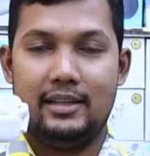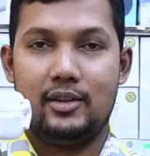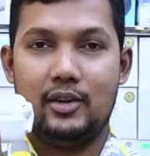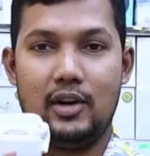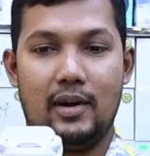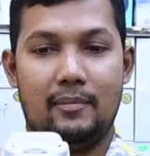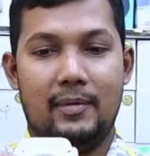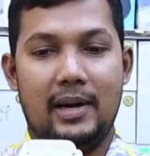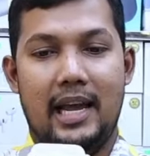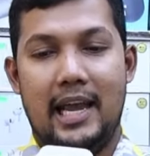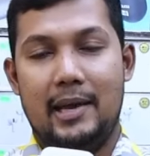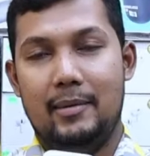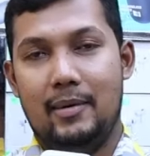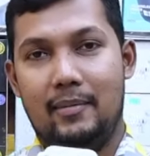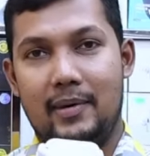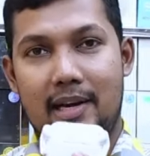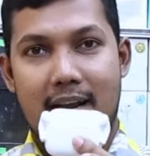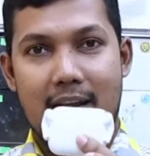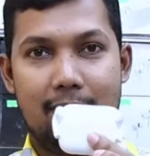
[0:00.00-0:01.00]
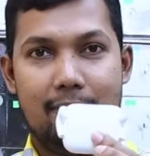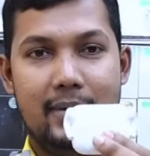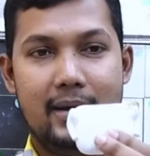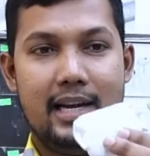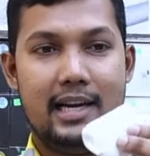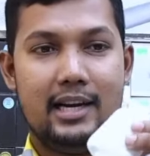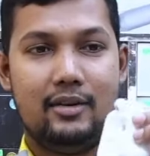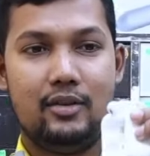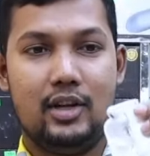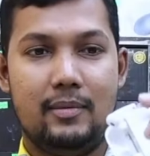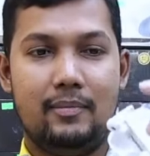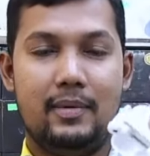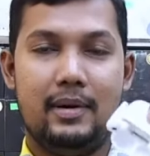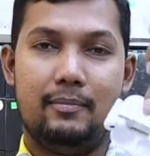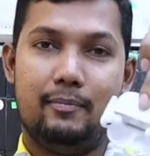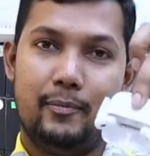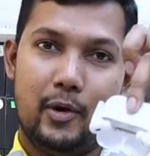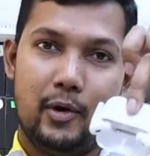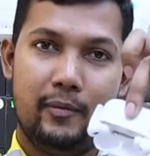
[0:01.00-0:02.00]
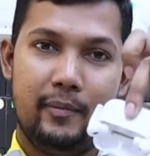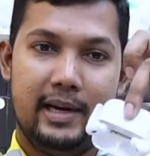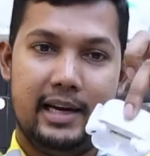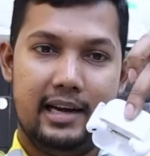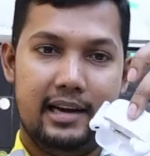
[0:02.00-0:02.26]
এটা যখন আপনি এইভাবে রাখবেন এটা কিন্তু আপনার পড়বে